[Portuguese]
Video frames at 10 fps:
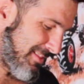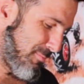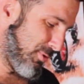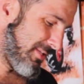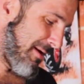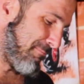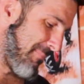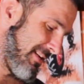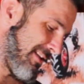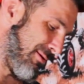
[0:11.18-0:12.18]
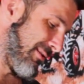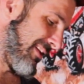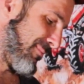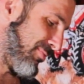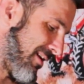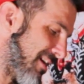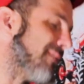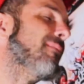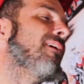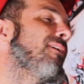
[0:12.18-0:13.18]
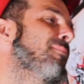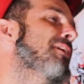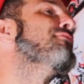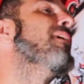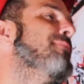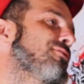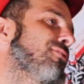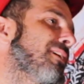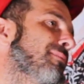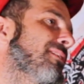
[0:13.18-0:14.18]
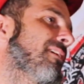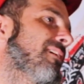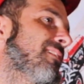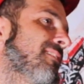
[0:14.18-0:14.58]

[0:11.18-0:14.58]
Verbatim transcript: Tem muita banda rolando por aí, mano. Como é que faz pra escolher a melhor?